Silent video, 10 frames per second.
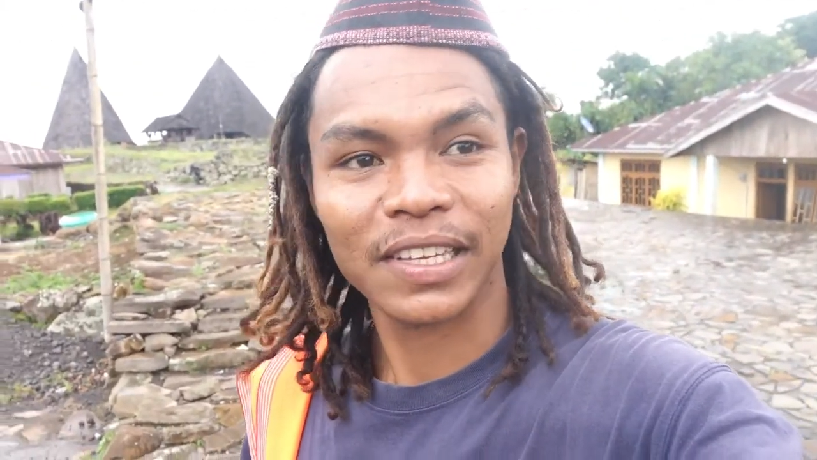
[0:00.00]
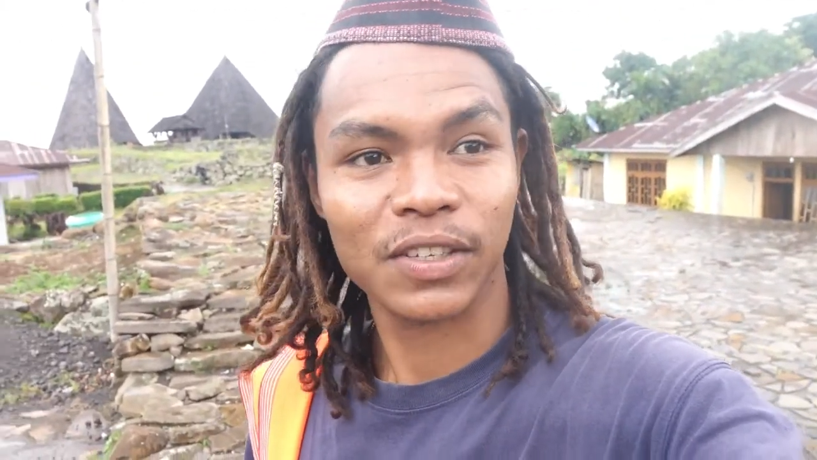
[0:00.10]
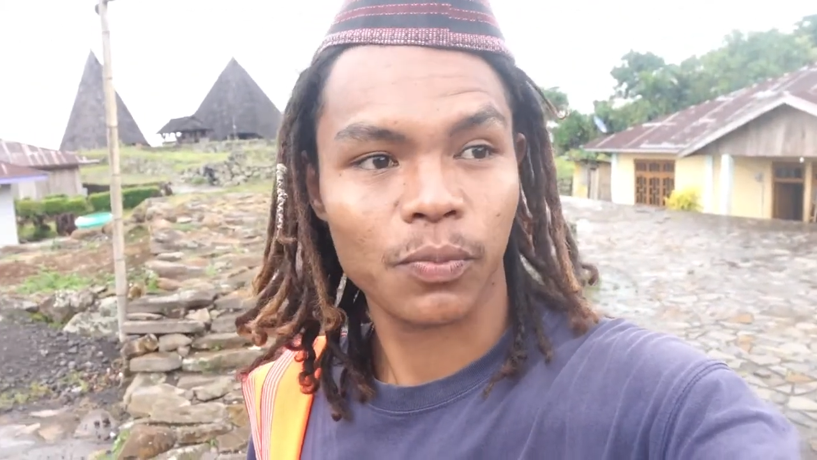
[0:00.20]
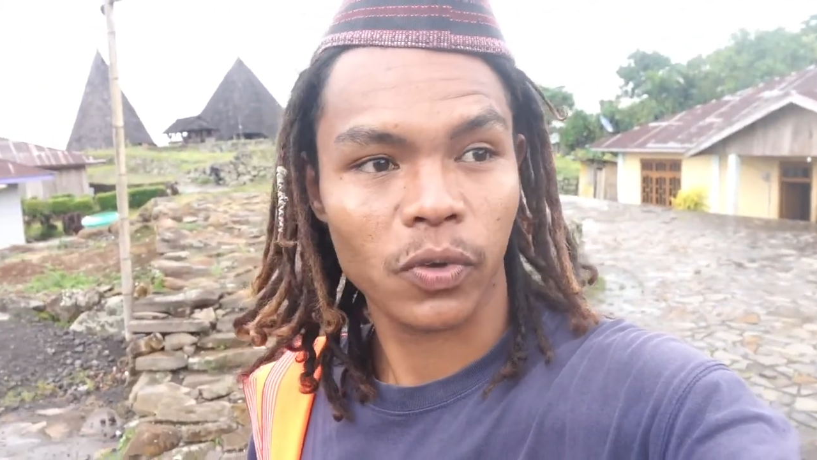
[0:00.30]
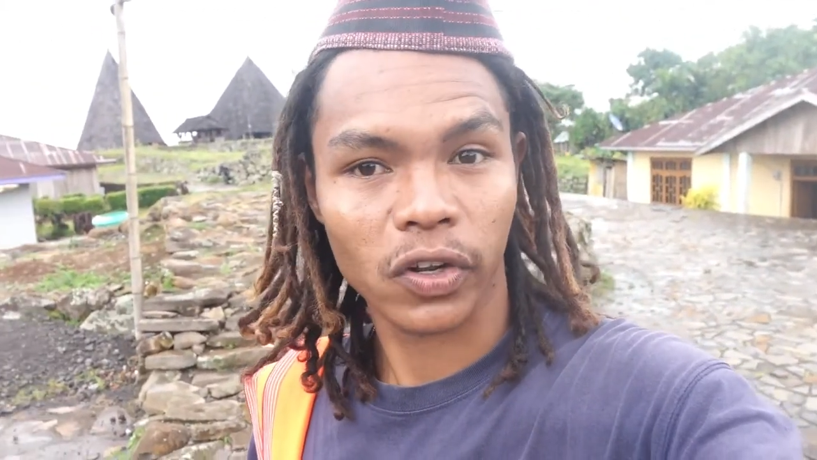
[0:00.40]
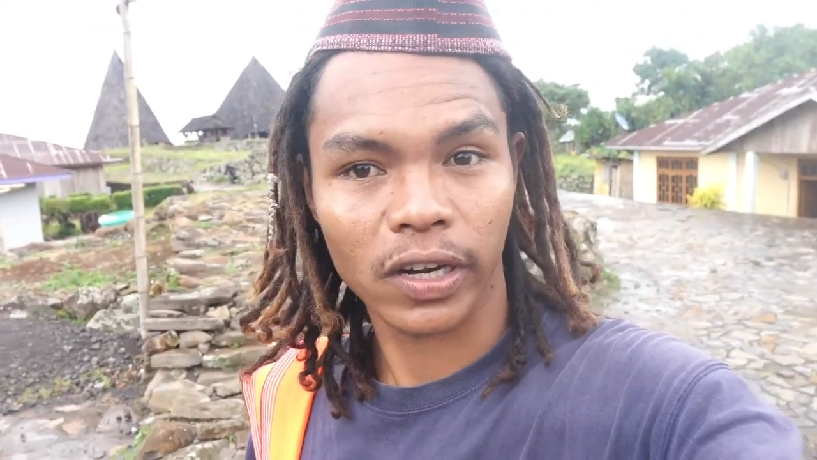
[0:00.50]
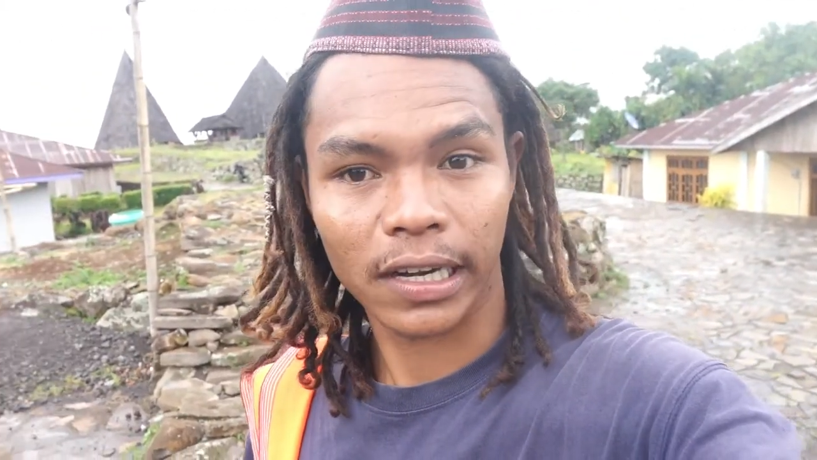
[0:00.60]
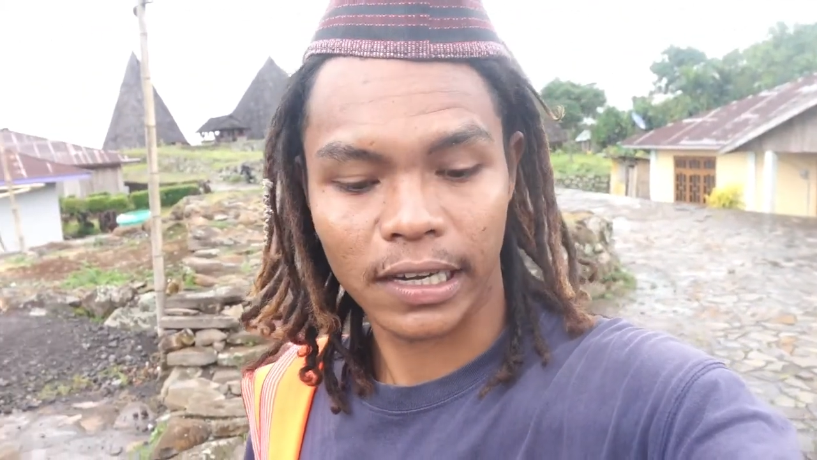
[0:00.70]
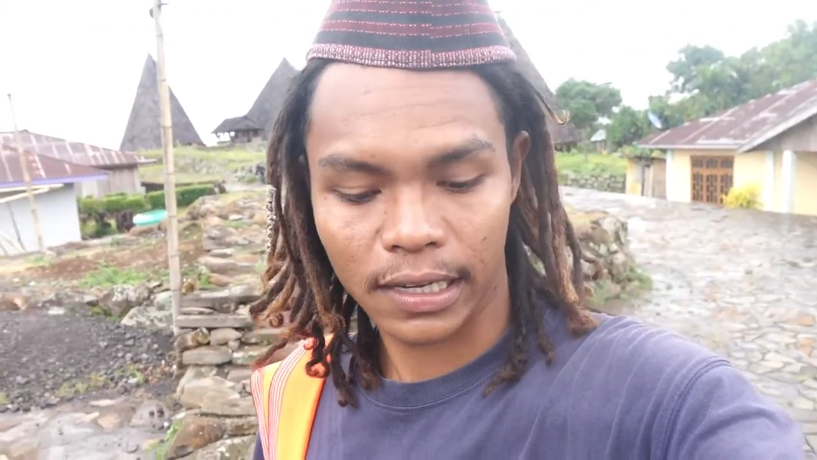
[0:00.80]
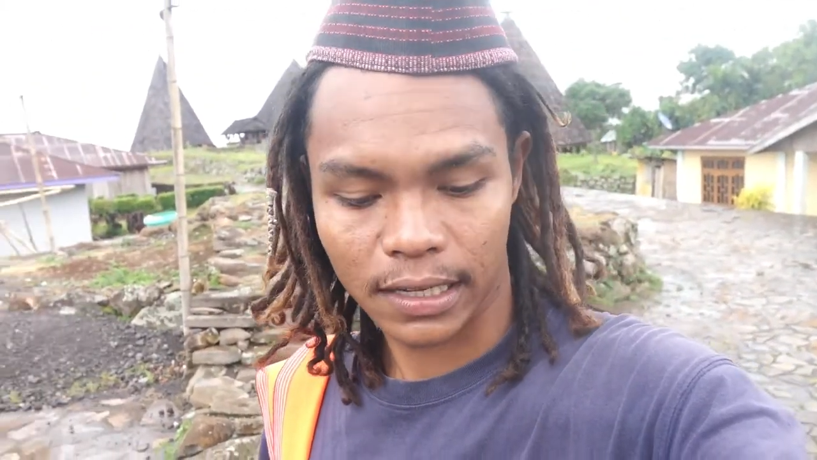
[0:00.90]
yang super keren
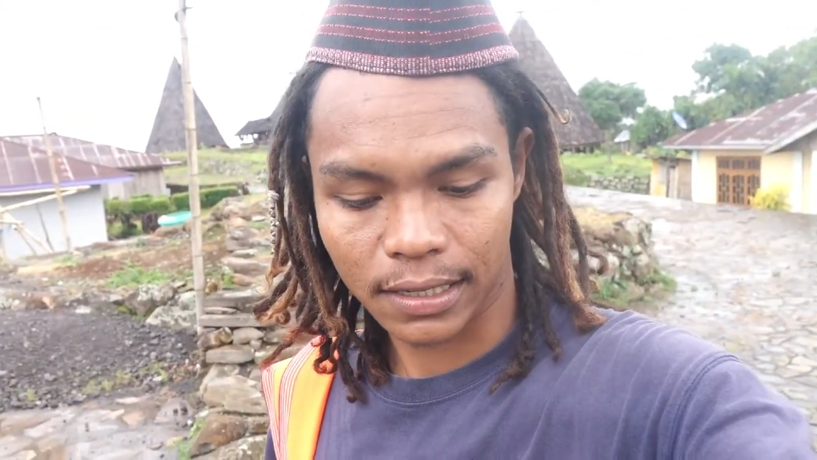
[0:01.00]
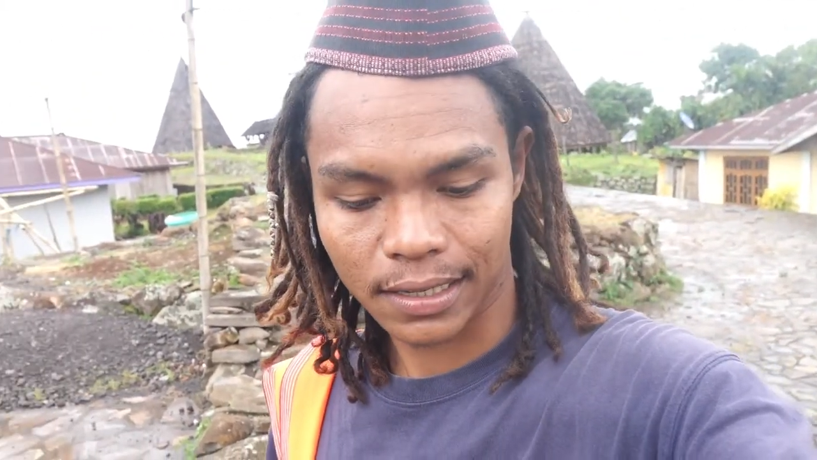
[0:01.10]
ini